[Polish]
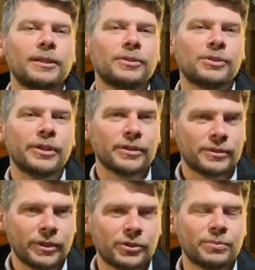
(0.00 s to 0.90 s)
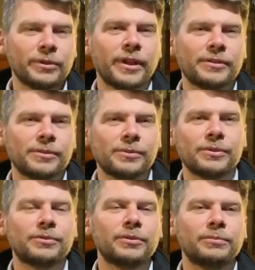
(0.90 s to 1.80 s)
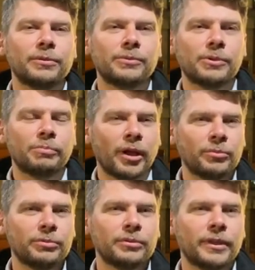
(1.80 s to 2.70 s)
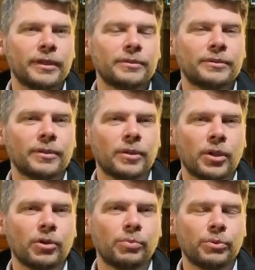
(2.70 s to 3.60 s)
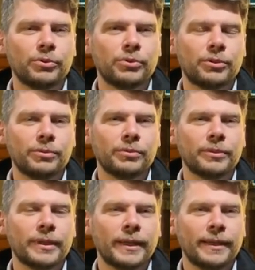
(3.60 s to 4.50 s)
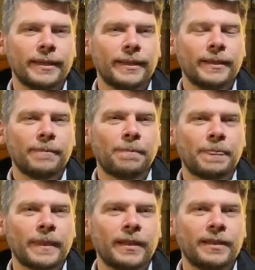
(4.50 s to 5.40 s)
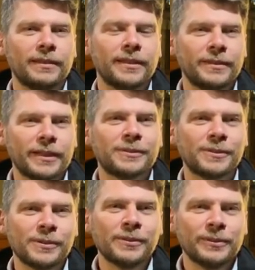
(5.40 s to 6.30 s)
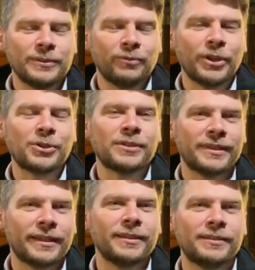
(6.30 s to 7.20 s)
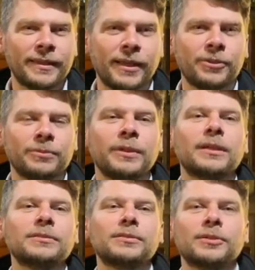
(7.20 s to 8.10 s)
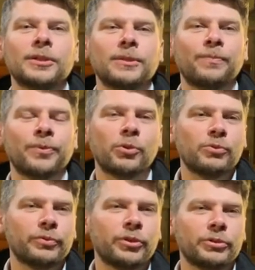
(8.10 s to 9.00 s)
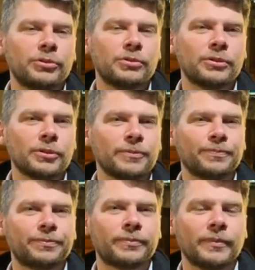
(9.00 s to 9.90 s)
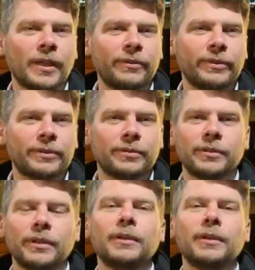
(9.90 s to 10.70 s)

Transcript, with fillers: że jesteśmy razem ze sobą, że Pan Bóg nas nie opuścił? E, te teksty właśnie zachęcają nas do ufności, nawet